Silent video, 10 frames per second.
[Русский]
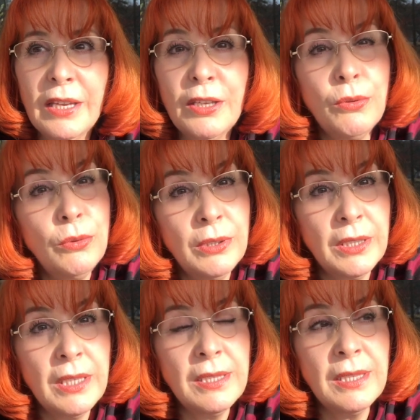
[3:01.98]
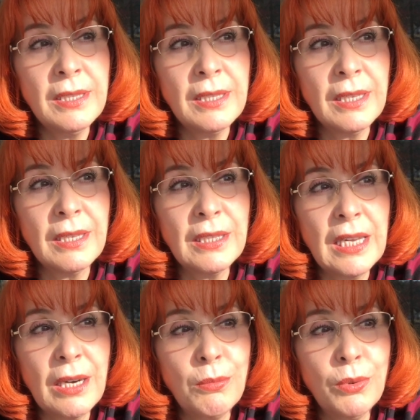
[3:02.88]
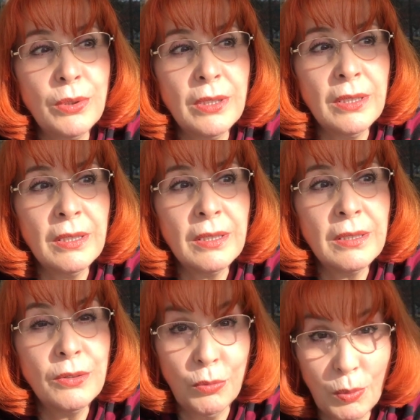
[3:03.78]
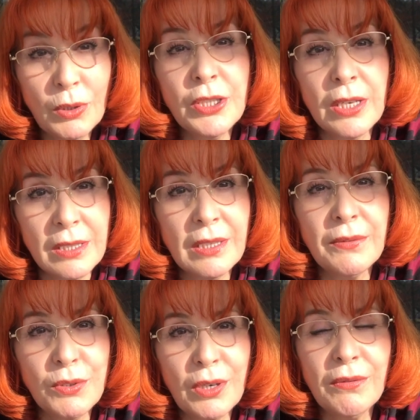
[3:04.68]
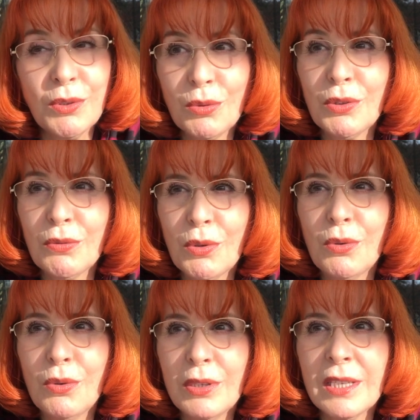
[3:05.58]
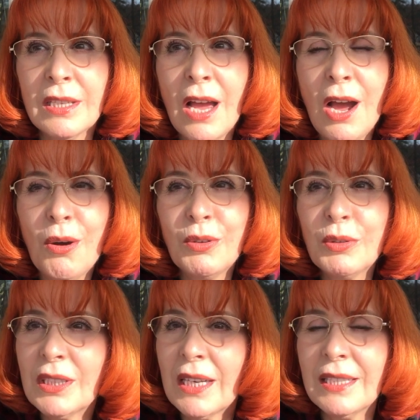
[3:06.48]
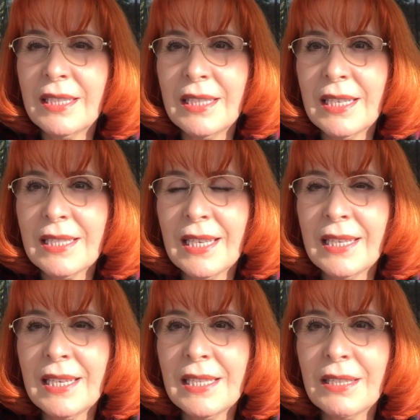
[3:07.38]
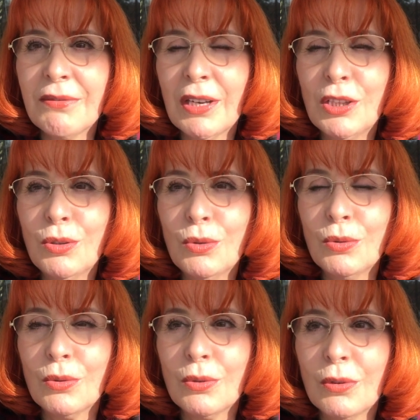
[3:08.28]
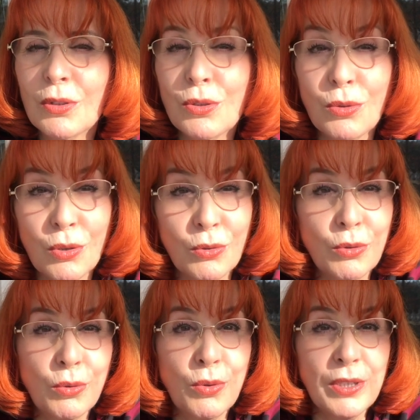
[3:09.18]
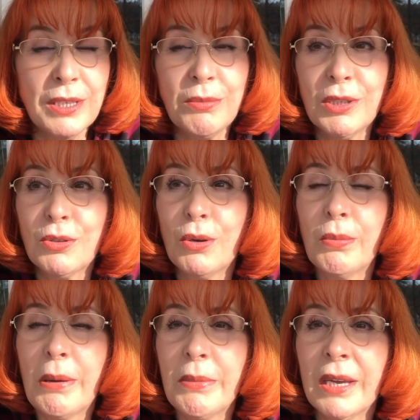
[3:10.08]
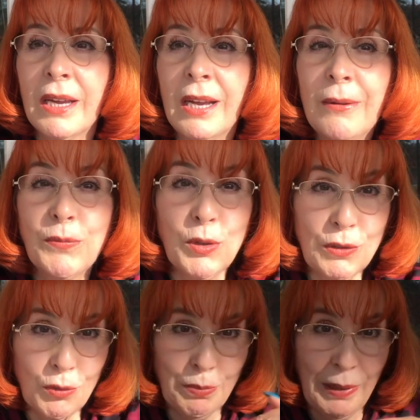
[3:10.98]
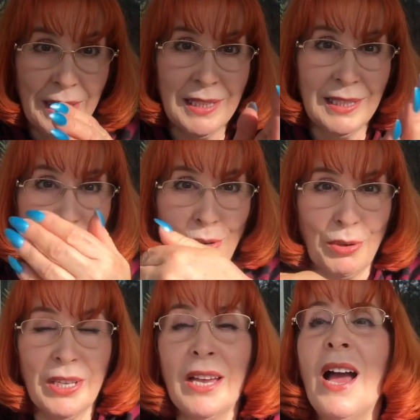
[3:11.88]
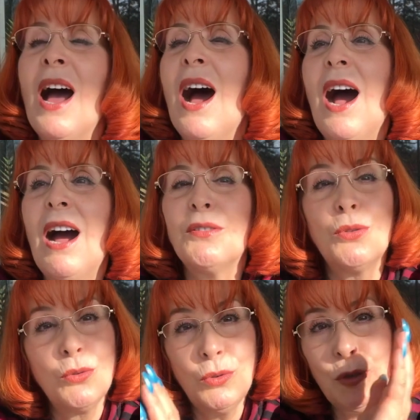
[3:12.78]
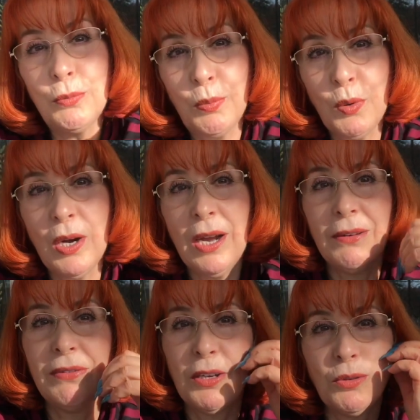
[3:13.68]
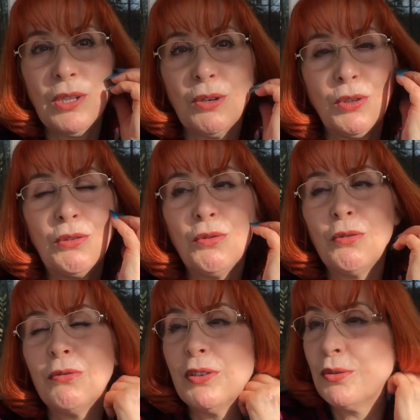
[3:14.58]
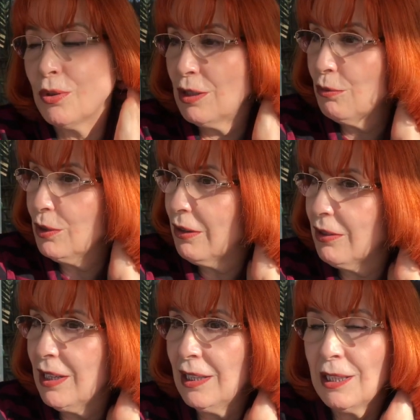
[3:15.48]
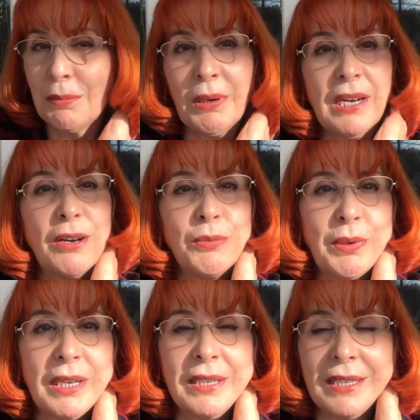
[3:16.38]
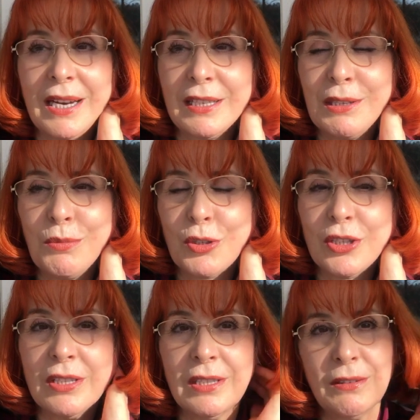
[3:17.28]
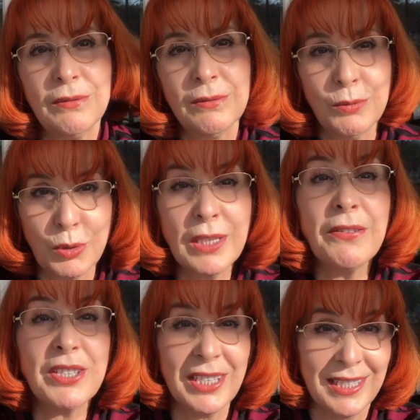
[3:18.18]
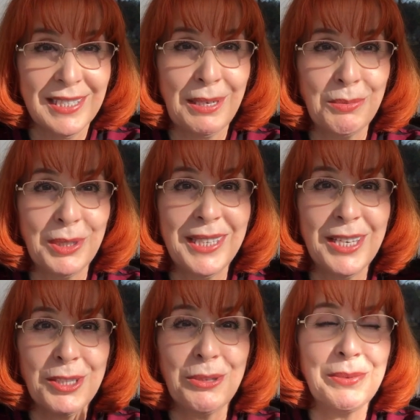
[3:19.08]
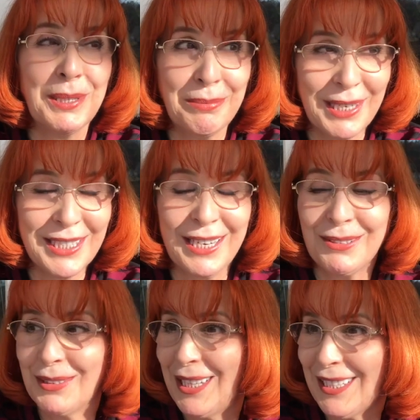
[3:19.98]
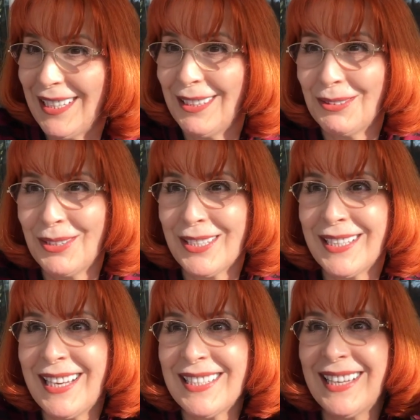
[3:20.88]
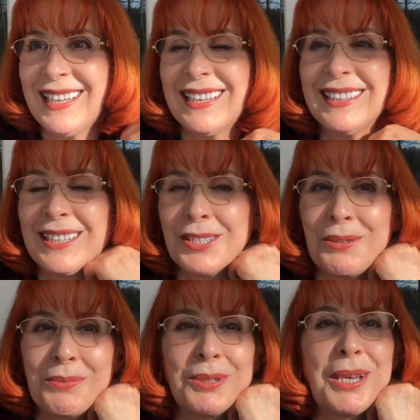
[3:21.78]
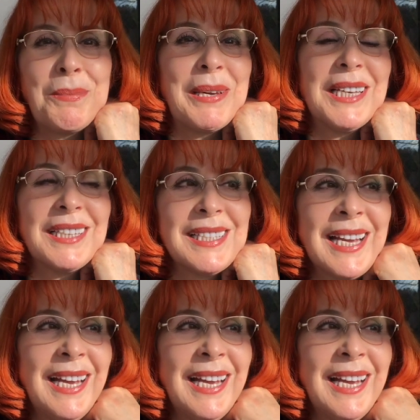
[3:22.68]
и он ездит до работы ну, полчасика все равно у него уходит. Он так интересно ездит в одну сторону козьими тропами, то есть вот по этой дороге, а другую по хайвею. Так у него ведет его навигатор, пока он пока никак не может это... Уставший же с работы едет, чтобы соображать, куда же, откуда же я заехал-то, чтобы туда поехать.